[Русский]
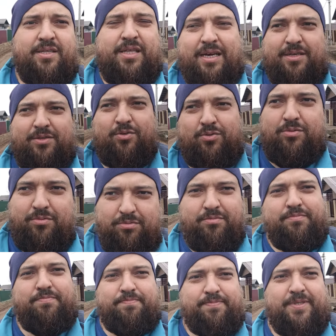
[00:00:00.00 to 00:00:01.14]
Так,
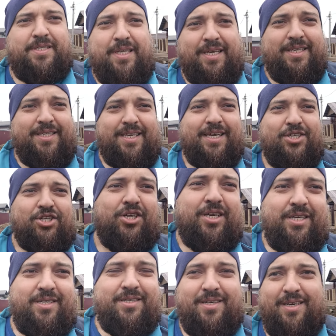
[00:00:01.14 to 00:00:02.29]
ну, китайский
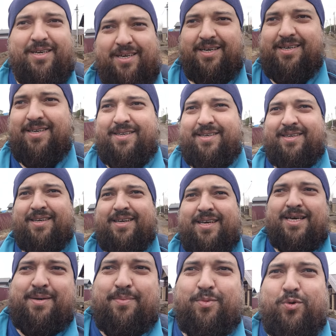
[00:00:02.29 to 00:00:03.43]
ошейник
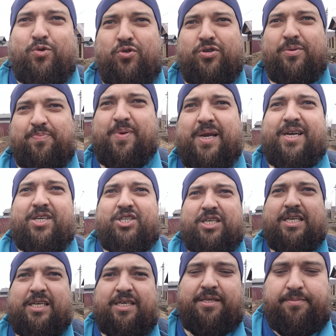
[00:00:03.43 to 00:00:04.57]
мы уже
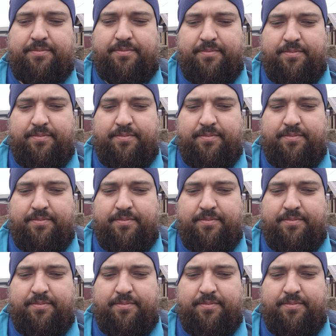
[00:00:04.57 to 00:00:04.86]
перешли.